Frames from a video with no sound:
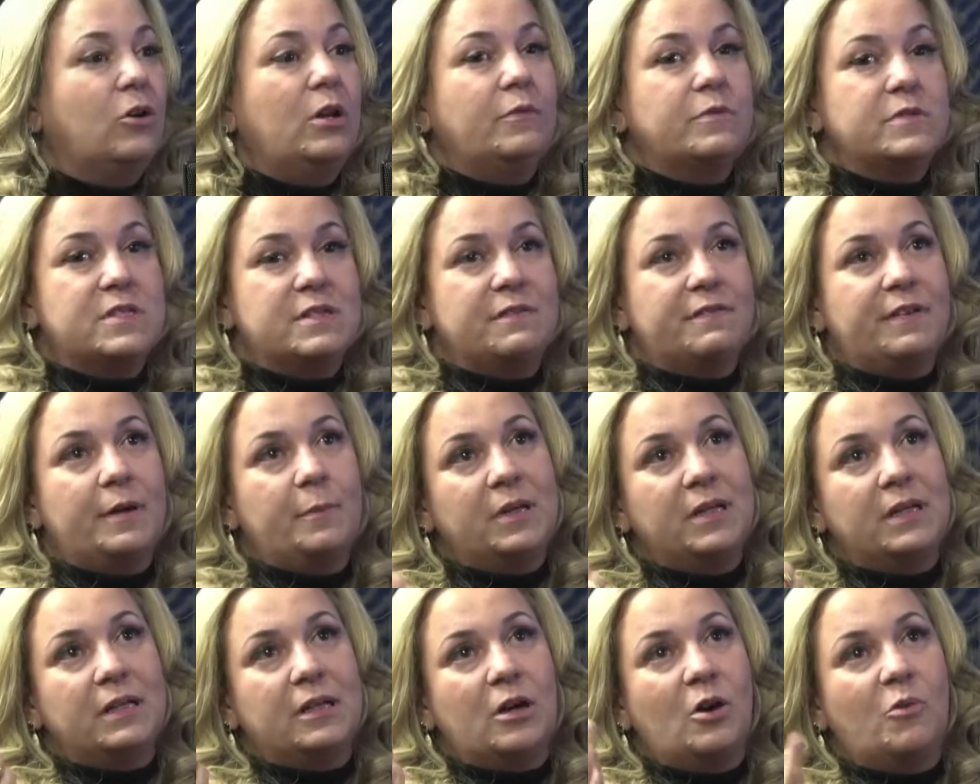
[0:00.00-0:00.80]
Ele, você vai
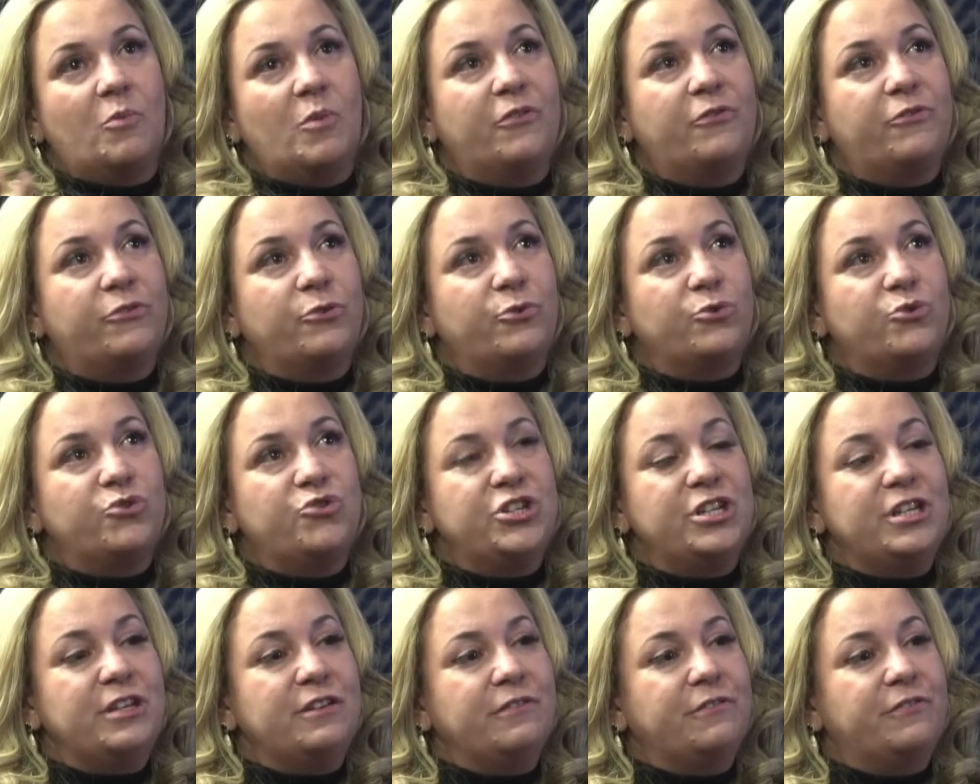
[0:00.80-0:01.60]
plantar uma
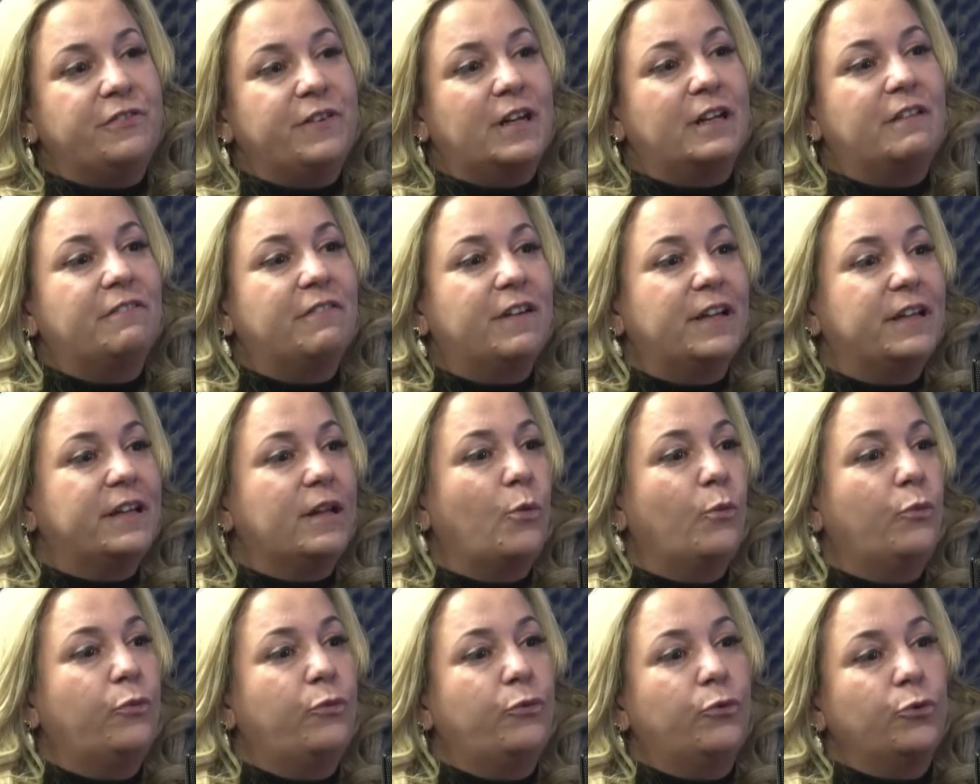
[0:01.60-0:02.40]
frutífera que vai dar
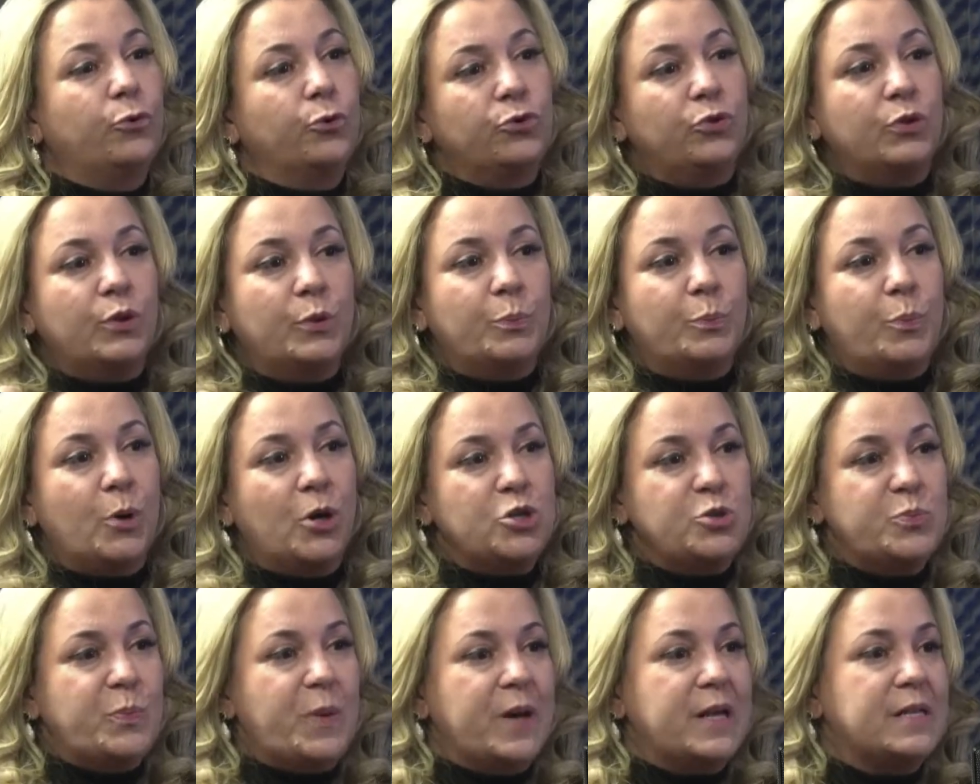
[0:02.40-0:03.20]
um fruto que
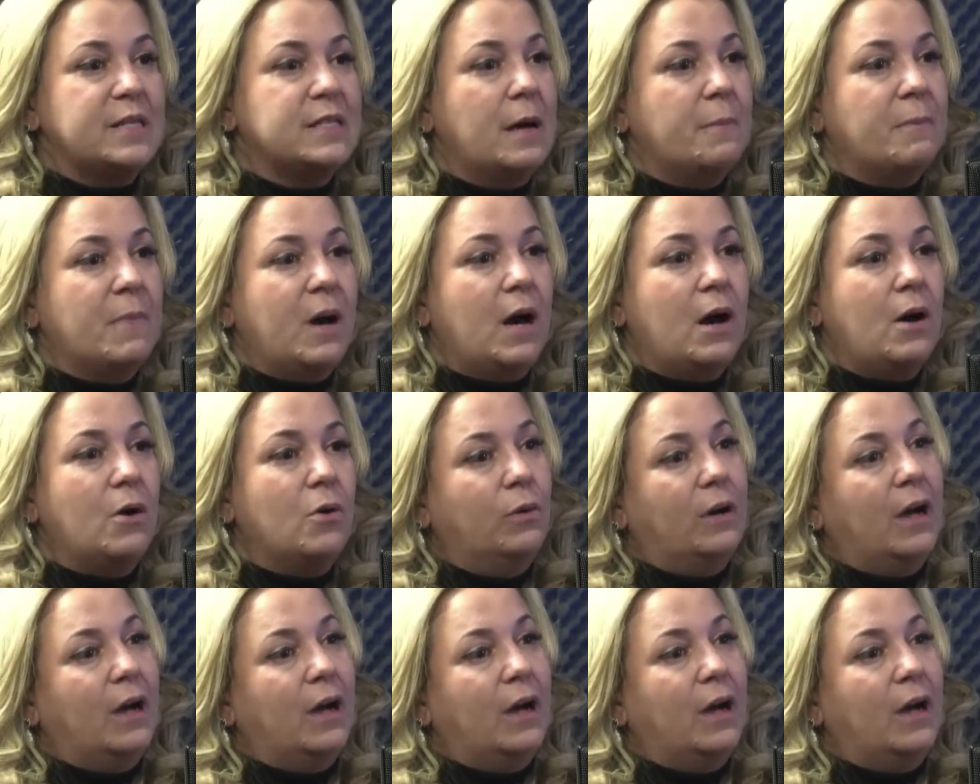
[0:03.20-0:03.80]
pode passar mal o